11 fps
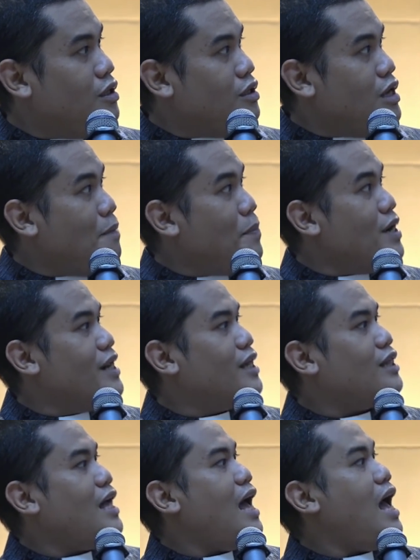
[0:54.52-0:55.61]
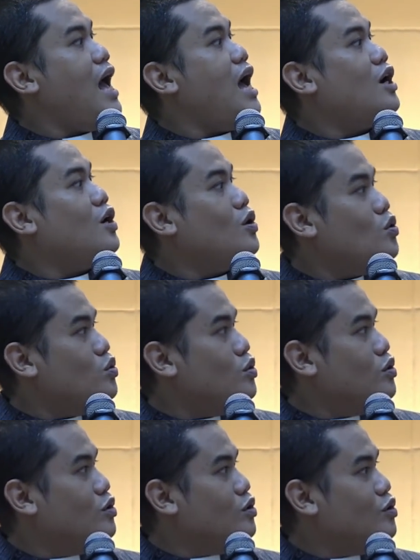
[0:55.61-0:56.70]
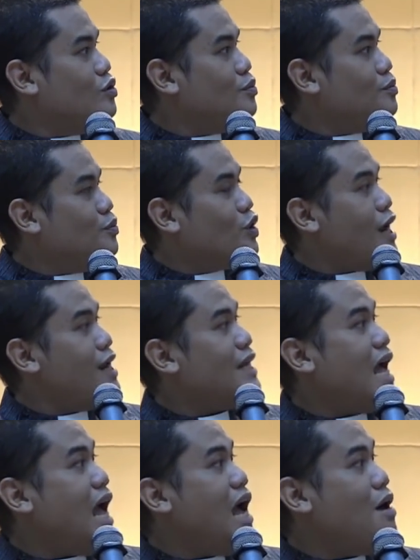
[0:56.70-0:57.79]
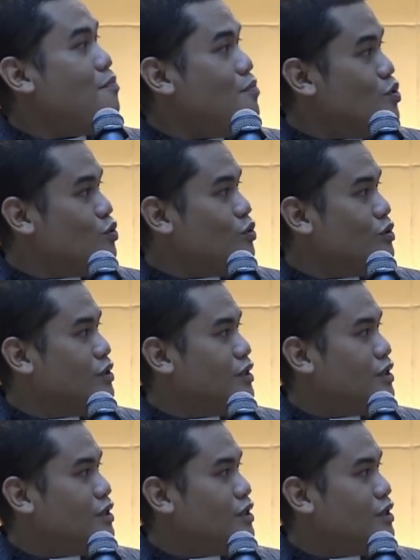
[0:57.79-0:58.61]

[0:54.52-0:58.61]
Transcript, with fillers: Yang pendeta aku, bukan kamu.